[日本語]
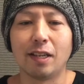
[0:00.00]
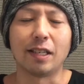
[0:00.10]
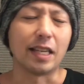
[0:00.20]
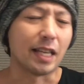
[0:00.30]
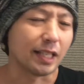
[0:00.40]

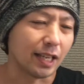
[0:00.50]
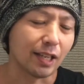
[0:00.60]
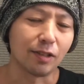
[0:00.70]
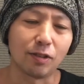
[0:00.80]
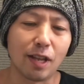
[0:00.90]
いやいやいや、
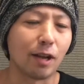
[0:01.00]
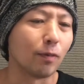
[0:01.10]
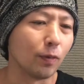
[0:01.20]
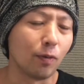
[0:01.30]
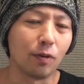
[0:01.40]
ちょっとね、
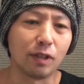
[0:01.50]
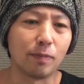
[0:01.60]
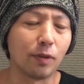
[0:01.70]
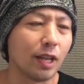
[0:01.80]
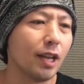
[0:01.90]
この本人
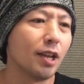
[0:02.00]
もね、